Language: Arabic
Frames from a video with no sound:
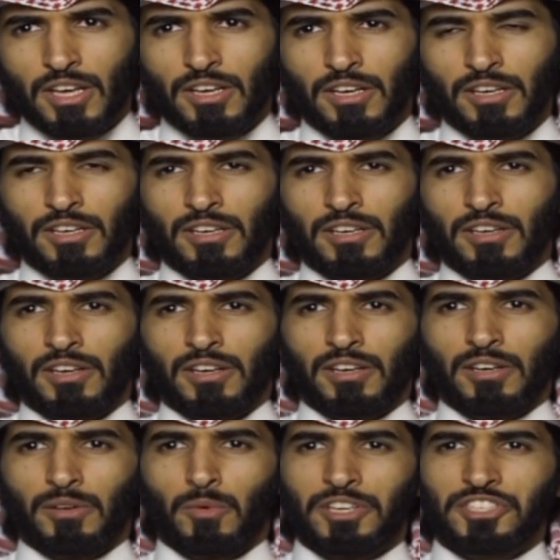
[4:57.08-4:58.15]

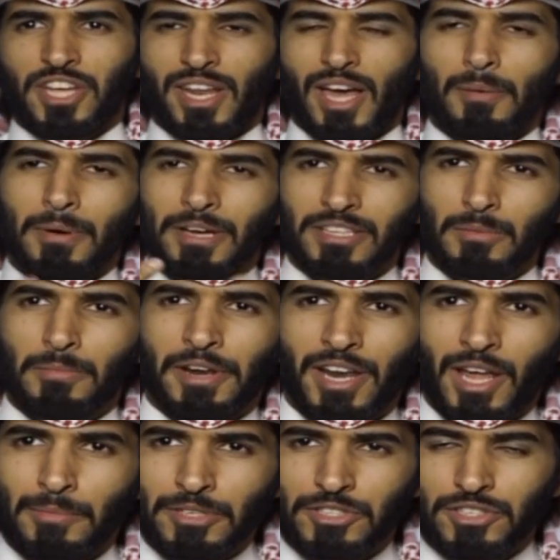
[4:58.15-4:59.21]
آه واجهناها بعد
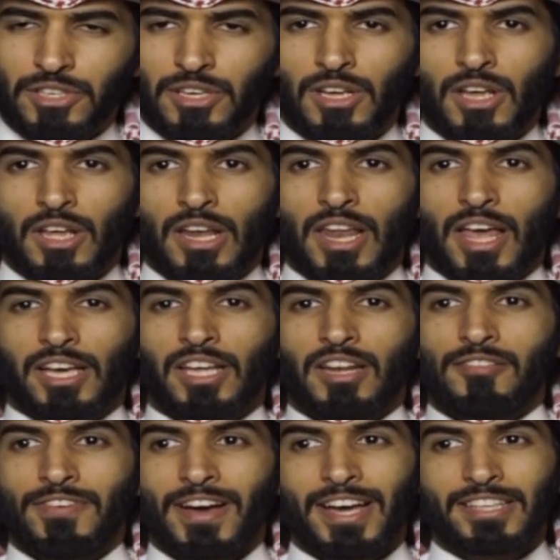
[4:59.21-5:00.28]
البرنامج لكن
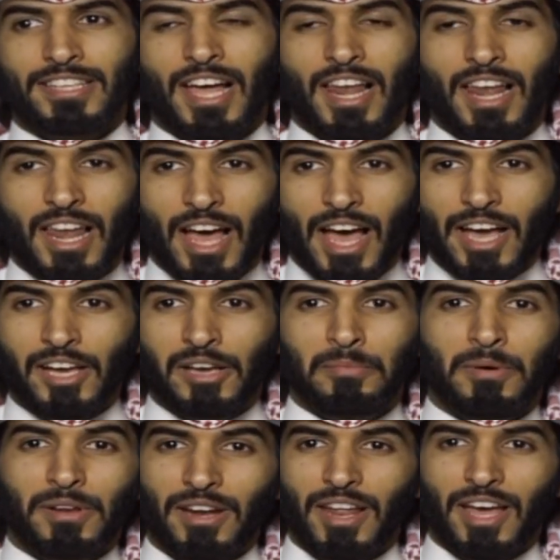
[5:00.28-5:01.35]
الفائدة
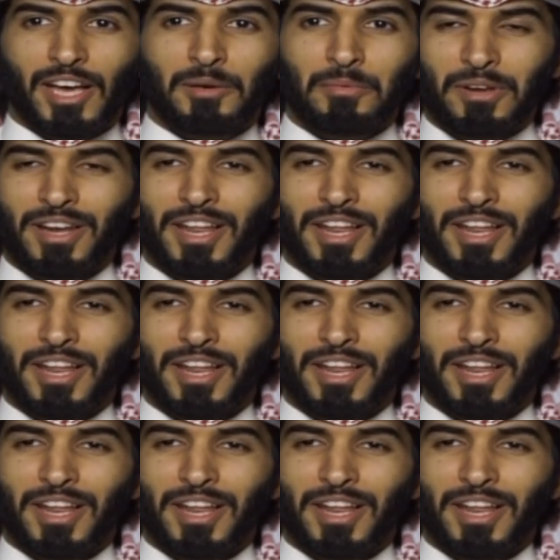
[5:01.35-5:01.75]
الأكبر الأكبر